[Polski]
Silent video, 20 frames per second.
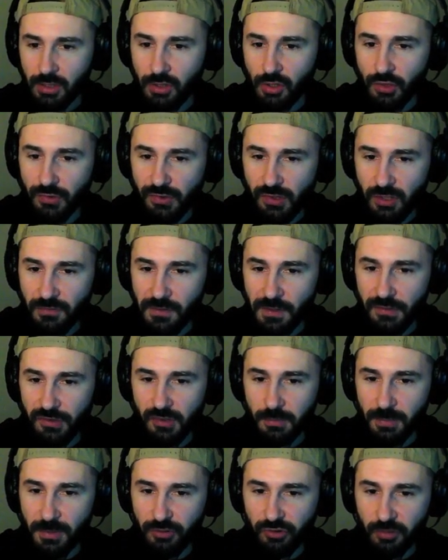W
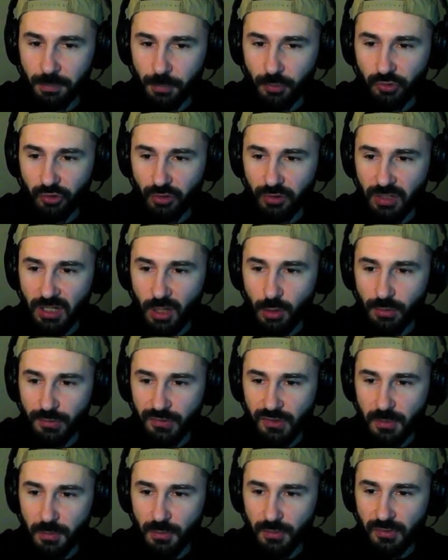konsekwencji będzie pociągało z
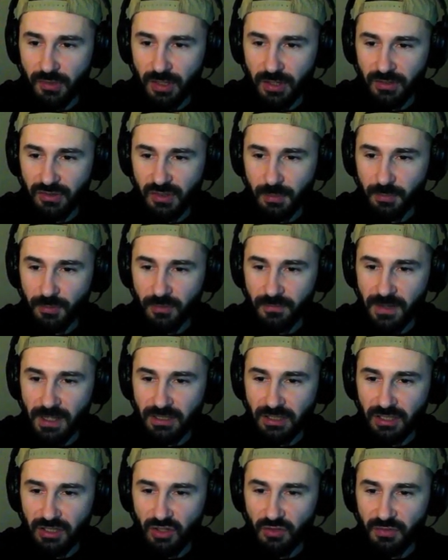sobą
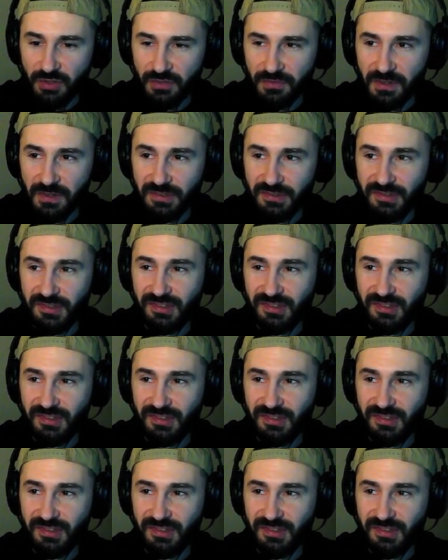zaakceptowanie nowej wersji